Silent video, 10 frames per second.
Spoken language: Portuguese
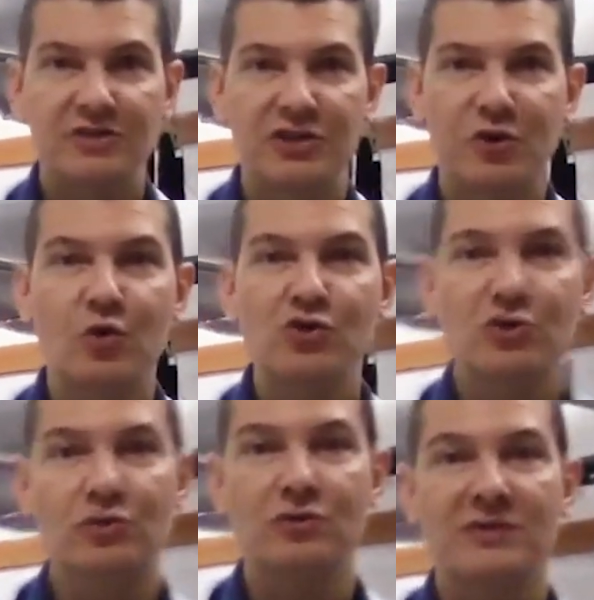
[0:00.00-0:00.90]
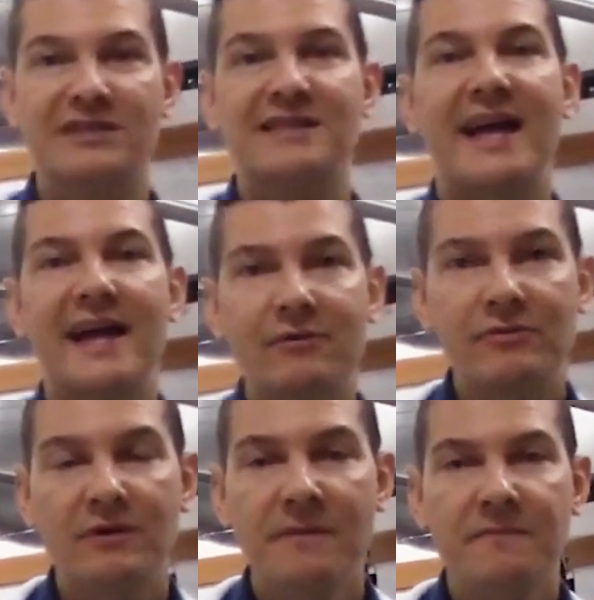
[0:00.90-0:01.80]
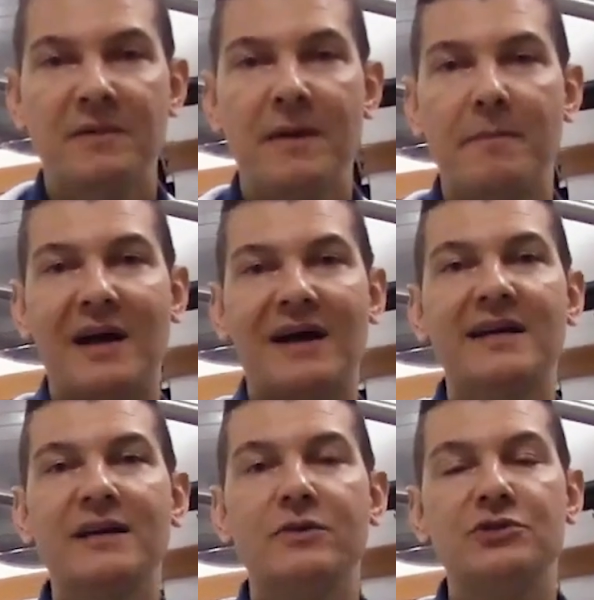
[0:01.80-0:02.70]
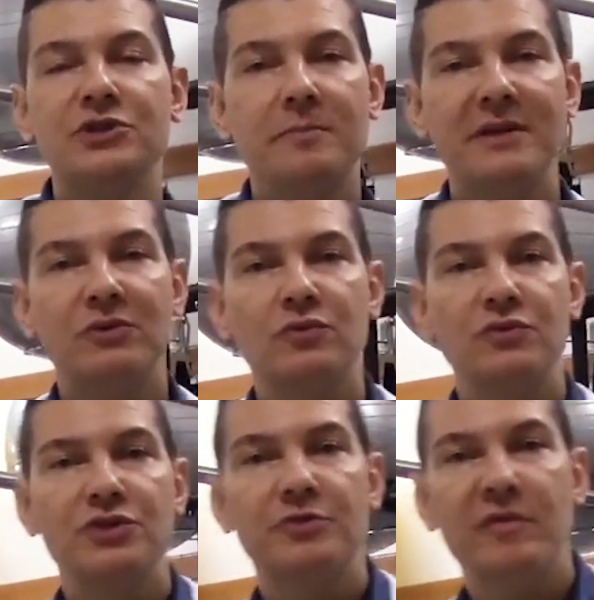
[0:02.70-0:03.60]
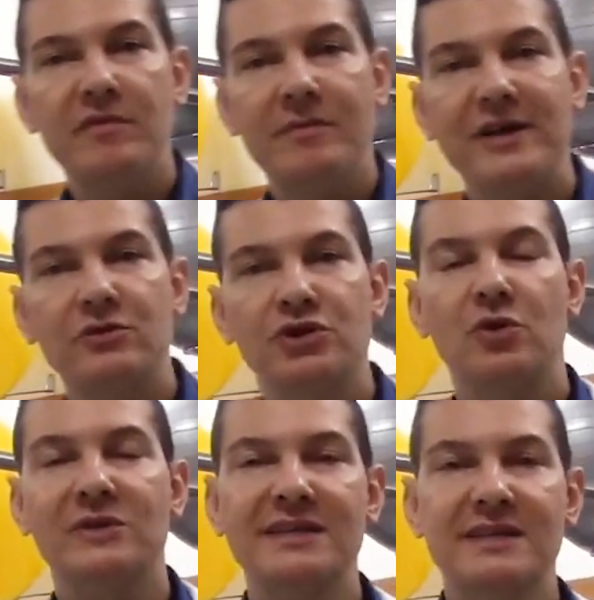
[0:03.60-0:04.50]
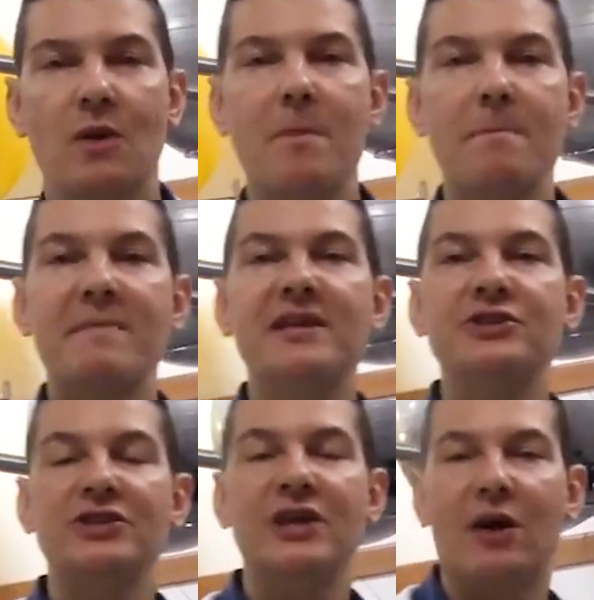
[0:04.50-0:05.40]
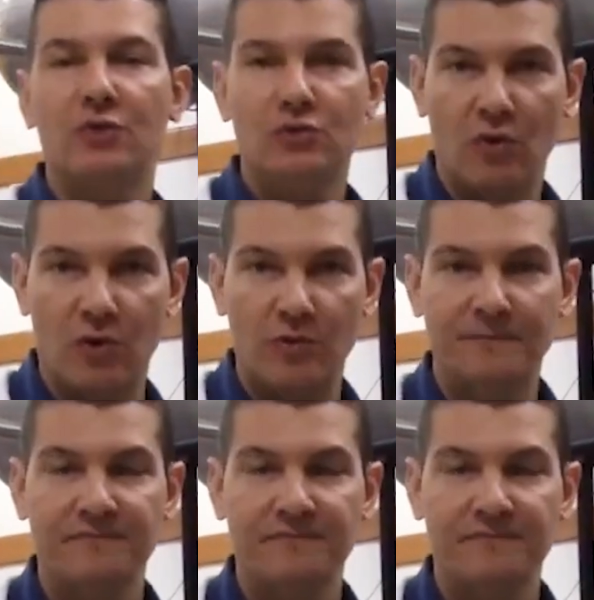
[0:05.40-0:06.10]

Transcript: de custo zero para ganho de amplitude de movimento de rotação medial do ombro.